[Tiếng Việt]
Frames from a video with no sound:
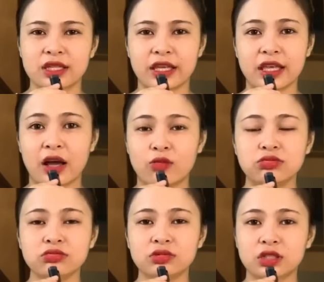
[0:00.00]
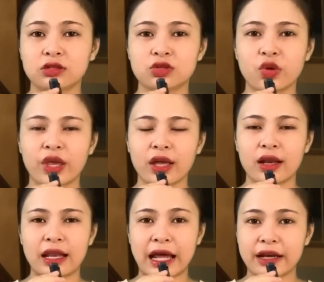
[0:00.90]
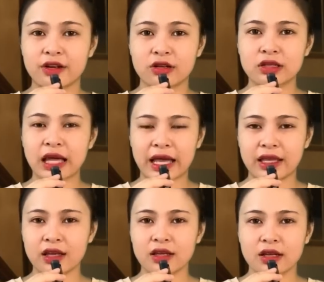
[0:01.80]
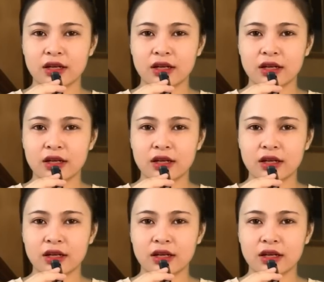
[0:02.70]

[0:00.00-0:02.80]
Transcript: thì ổng thường xuyên là được thầy